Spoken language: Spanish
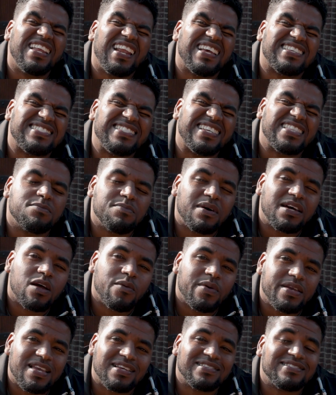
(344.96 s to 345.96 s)
de las siete
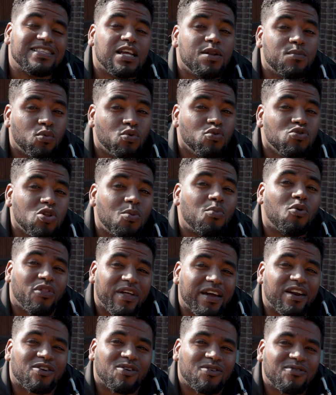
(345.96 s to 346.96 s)
maravillas del mundo
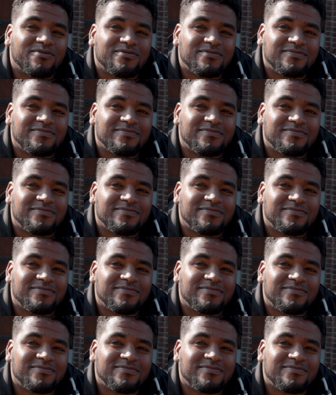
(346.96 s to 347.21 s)
moderno